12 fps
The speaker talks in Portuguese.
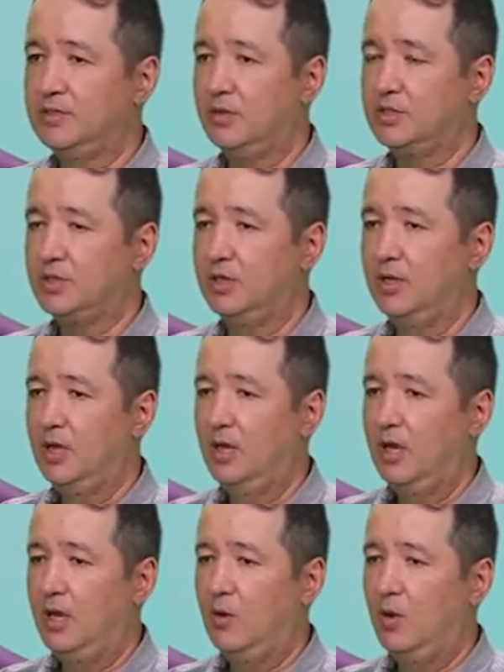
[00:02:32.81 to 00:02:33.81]
Eu acho que
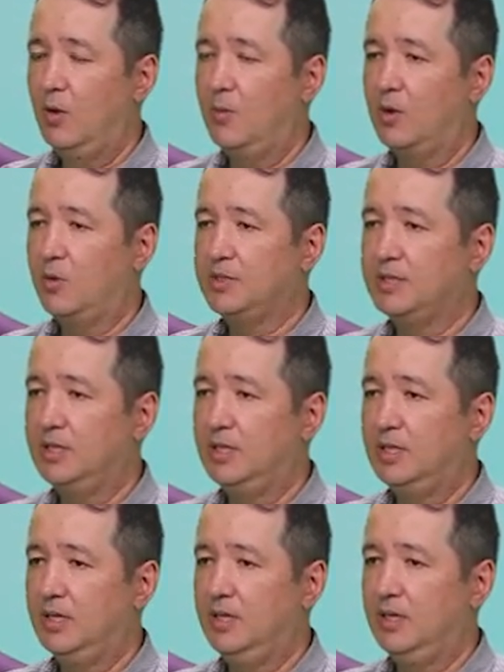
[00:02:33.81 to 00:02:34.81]
é, é uma coisa que,
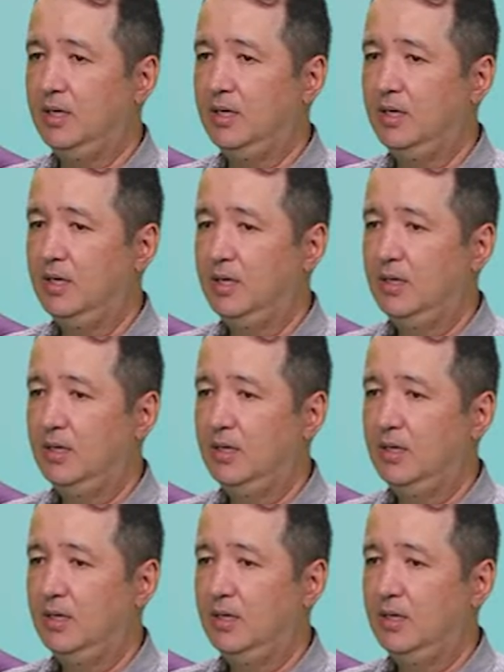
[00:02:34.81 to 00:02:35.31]
que